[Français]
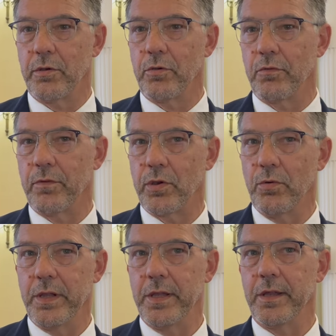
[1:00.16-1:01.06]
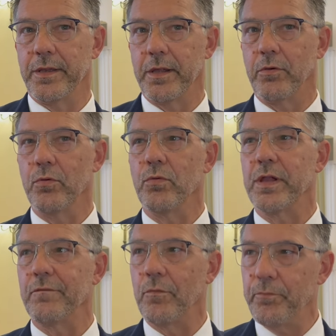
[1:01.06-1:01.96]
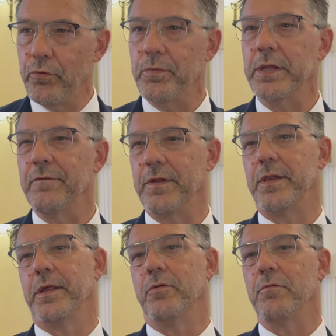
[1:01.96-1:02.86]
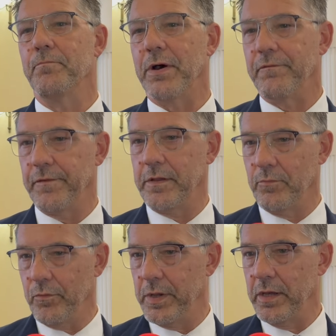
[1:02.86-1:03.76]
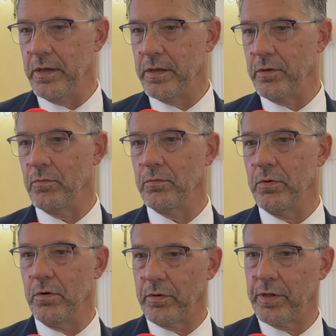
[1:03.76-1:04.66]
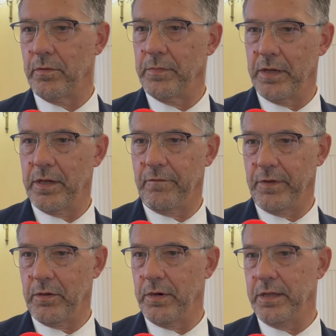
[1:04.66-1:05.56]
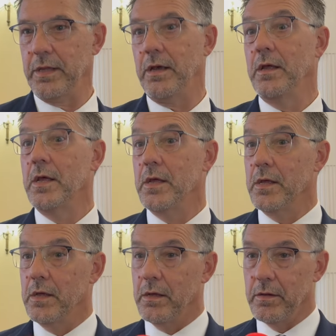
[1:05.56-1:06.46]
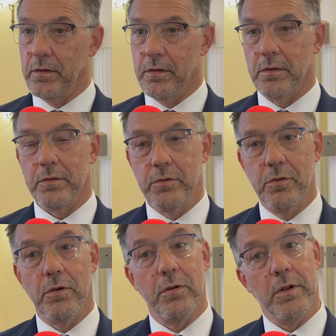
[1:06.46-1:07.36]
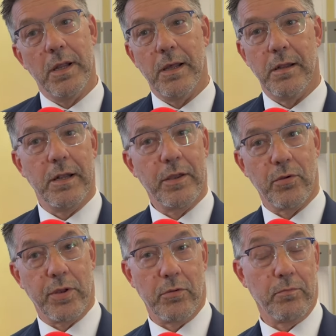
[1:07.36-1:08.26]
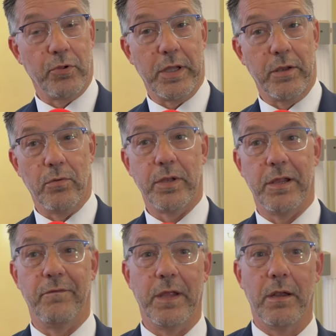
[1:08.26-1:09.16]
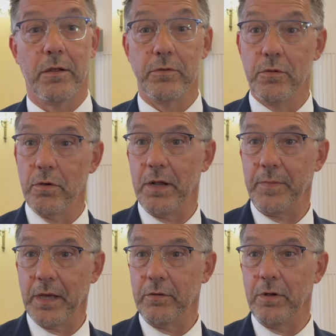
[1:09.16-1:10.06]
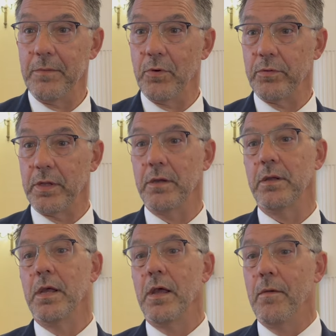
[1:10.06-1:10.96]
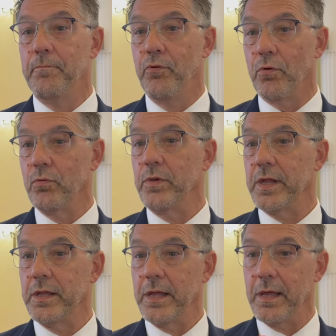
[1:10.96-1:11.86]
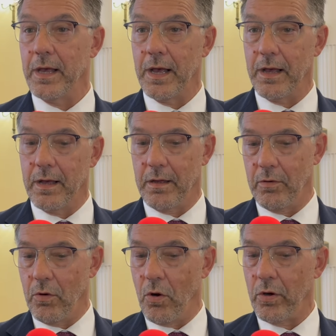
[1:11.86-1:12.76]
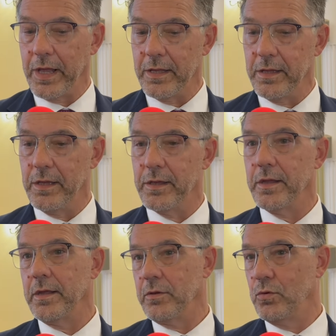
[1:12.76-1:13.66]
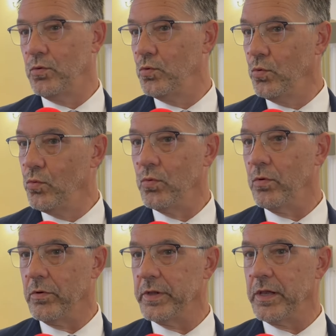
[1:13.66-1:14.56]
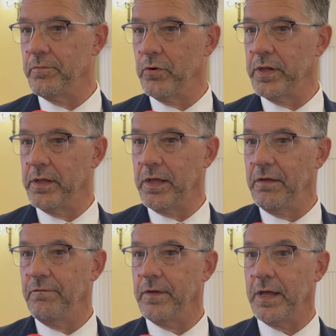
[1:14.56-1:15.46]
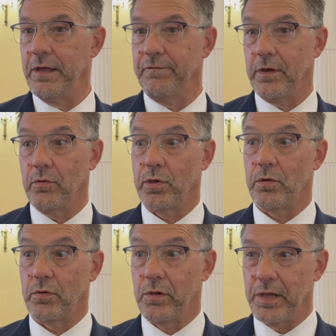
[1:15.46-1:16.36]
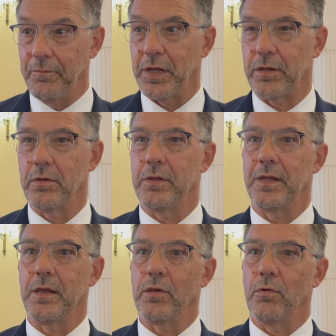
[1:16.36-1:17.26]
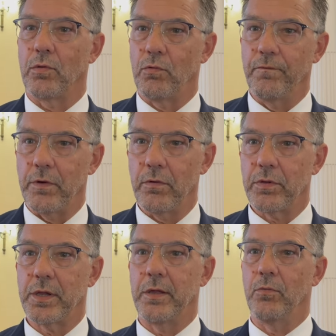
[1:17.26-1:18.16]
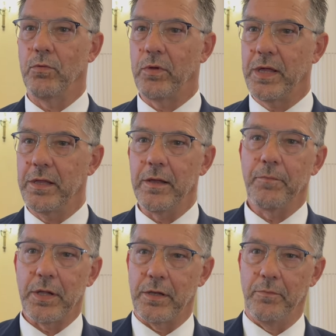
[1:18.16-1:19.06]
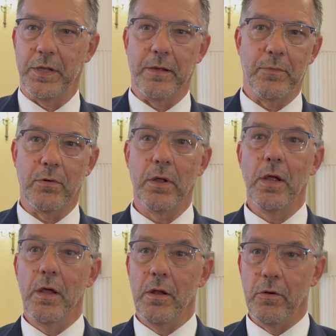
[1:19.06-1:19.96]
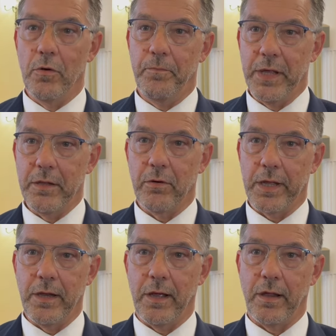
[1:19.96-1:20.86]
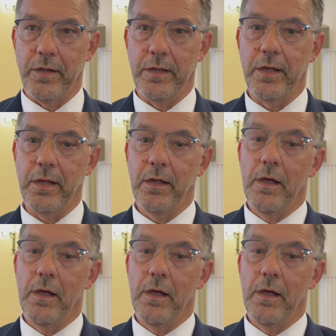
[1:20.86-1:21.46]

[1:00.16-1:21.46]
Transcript: que je veux souligner, c'est que nous avons pu bénéficier d'une parfaite mobilisation de l'ensemble des services de l'État, euh, de l'association de protection civile, de la mairie du Lamentin, pour nous aider à organiser tout le dispositif et à faire en sorte que ces personnes qui sont en souffrance, qui ont dû quitter précipitamment le pays dans lequel ils résidaient,